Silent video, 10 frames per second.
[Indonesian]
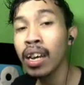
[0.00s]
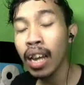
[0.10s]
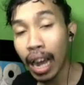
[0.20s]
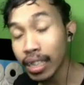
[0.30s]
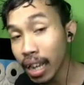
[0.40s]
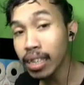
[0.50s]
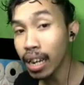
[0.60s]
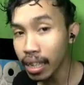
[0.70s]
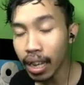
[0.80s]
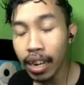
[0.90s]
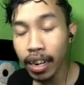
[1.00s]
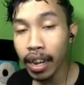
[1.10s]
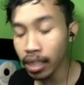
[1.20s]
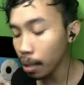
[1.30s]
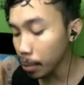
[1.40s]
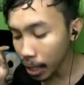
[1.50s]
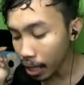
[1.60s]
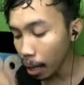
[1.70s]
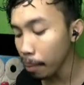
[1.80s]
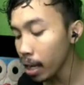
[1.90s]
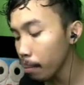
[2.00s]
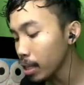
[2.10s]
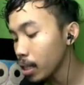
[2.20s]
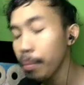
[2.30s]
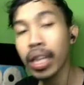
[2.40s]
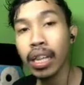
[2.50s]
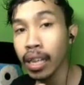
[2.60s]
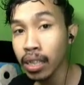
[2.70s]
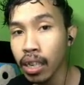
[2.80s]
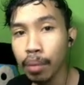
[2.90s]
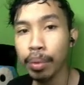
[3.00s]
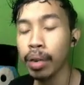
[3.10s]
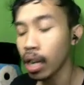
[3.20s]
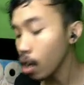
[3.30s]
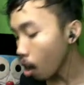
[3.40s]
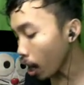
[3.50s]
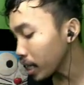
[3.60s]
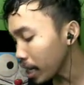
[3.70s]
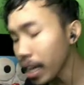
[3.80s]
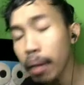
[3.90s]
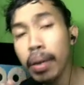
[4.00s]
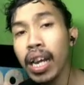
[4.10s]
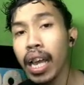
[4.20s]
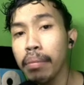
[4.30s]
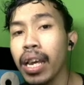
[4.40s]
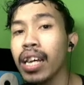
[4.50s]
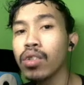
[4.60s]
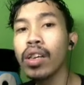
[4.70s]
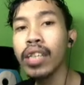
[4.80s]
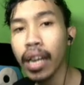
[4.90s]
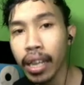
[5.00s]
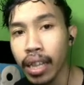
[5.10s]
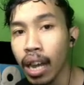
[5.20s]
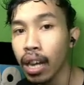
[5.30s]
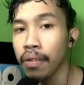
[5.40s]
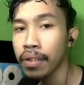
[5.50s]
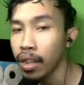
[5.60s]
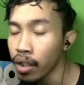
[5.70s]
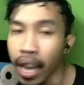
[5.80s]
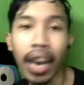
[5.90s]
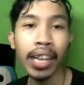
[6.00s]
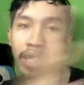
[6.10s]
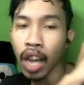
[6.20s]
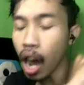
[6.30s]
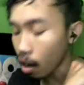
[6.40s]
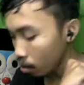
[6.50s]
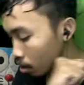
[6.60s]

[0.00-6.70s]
kasih aja linknya ada di deskripsi dan game ini masih beta tester teman-teman. Oke, jadi kayak mana gamenya langsung aja kita ke videonya. Let's go!